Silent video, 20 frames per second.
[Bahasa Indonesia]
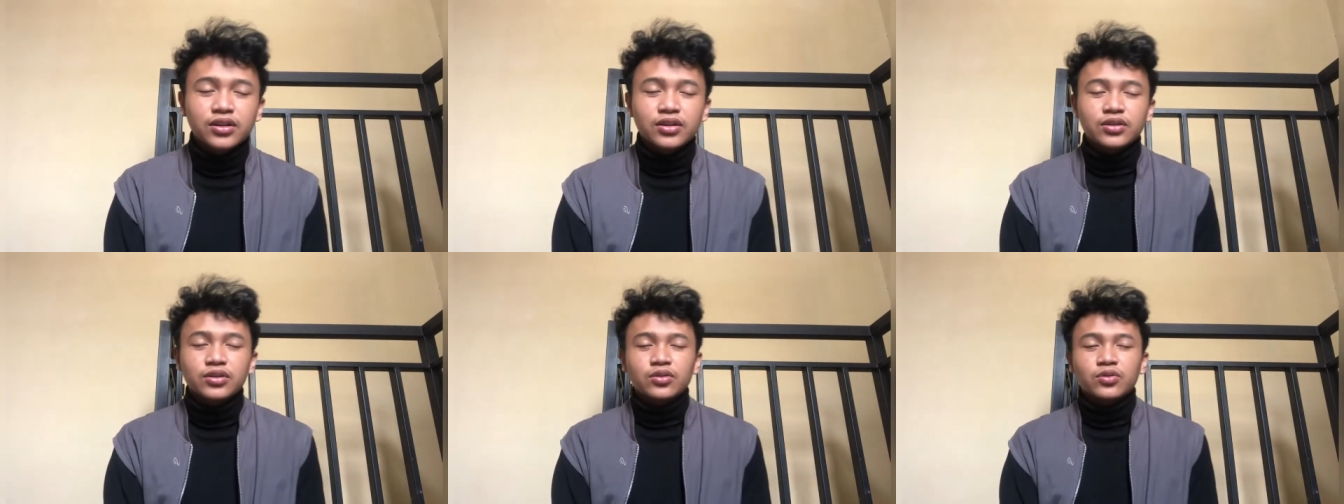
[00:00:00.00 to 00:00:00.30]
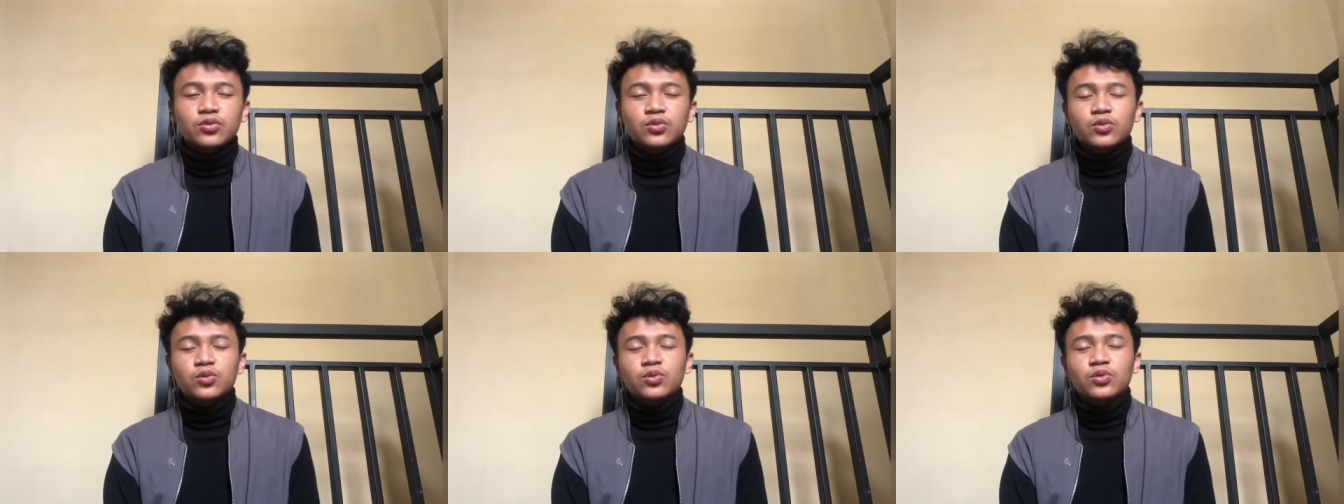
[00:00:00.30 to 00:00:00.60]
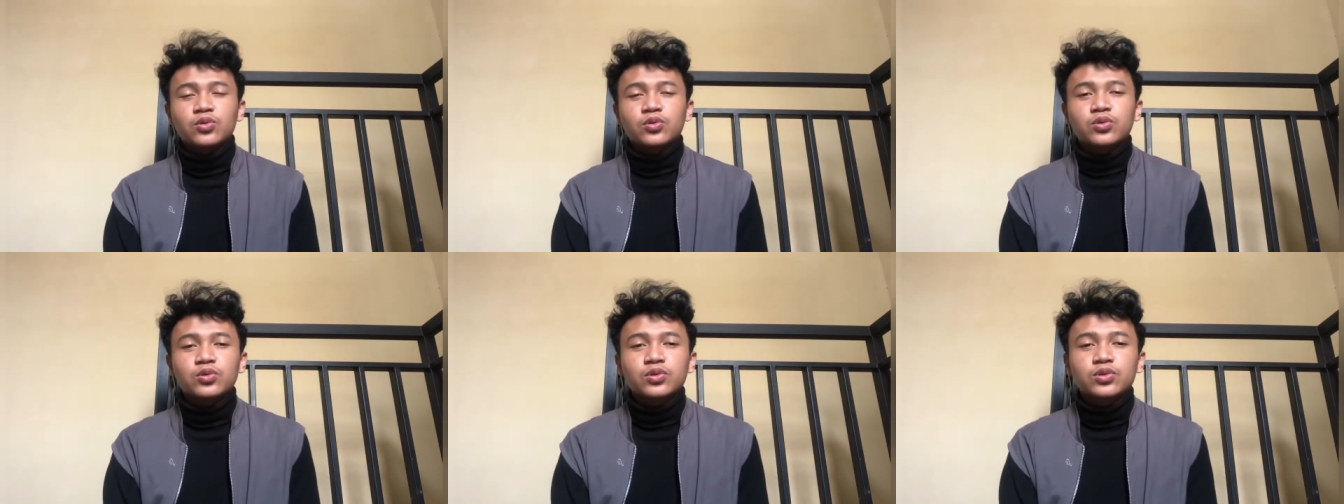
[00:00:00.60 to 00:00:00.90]

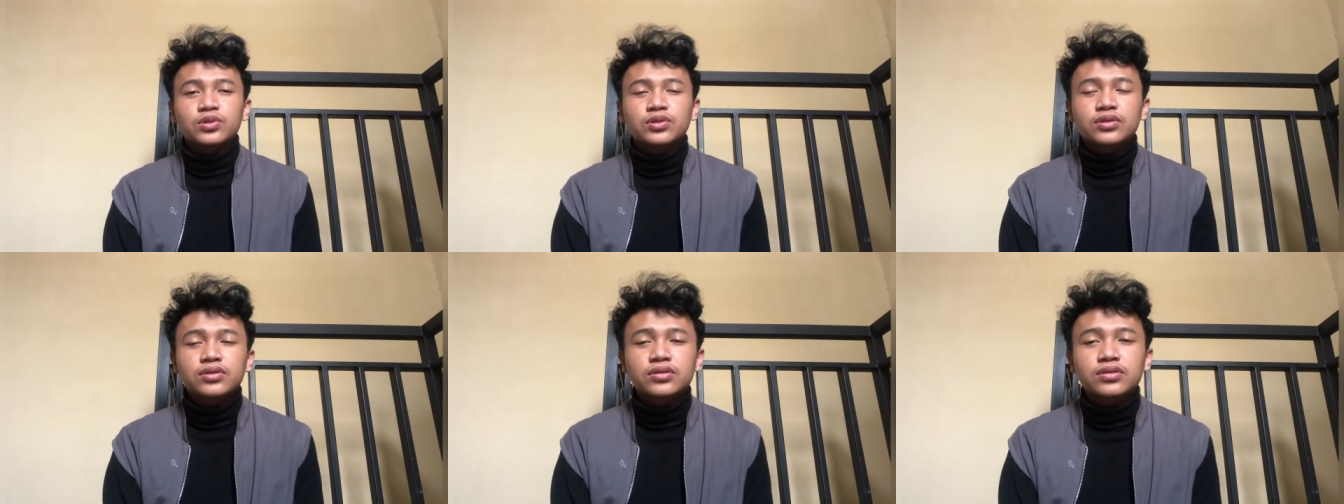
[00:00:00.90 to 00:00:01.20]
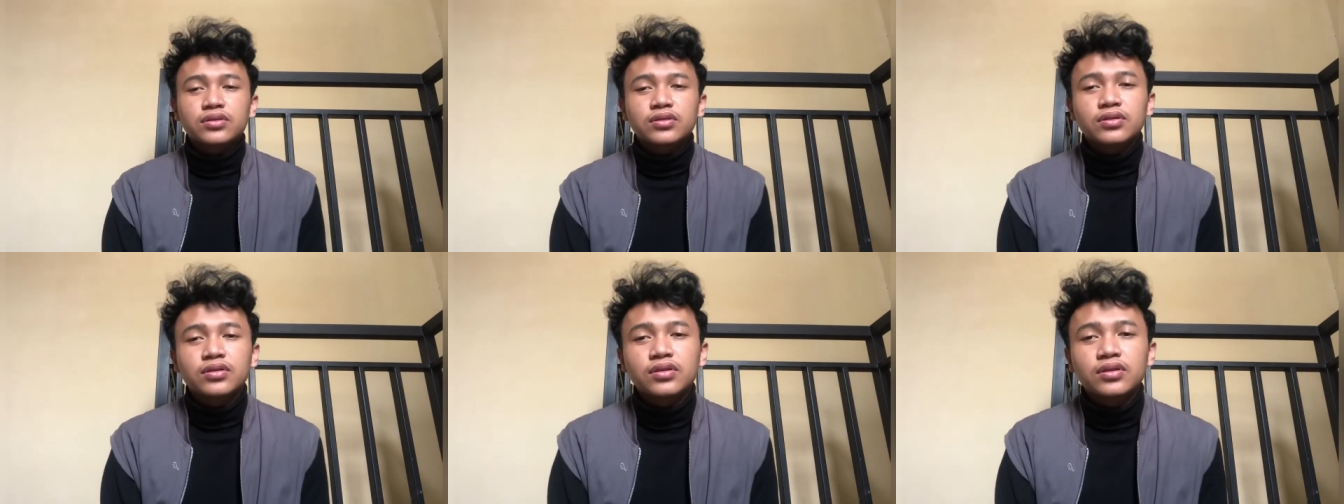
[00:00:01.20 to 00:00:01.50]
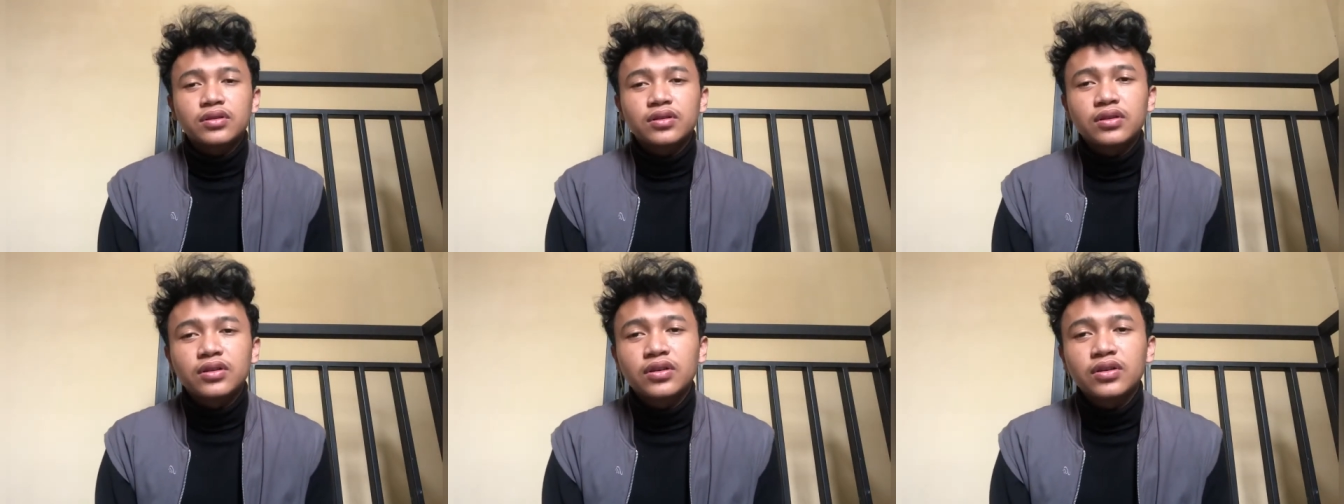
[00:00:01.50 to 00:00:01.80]
terus
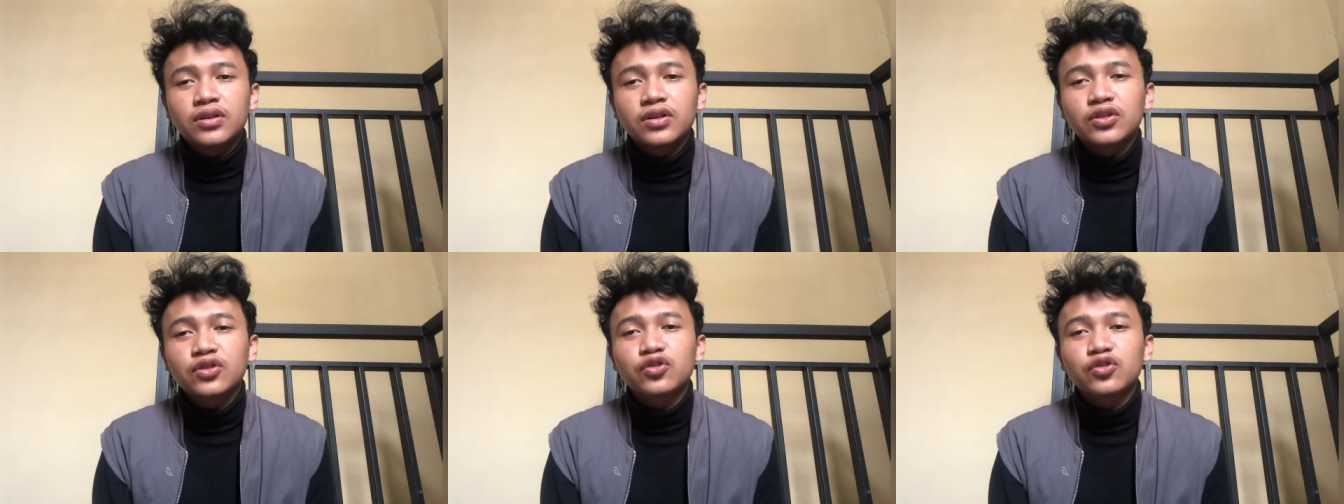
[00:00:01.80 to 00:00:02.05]
eh,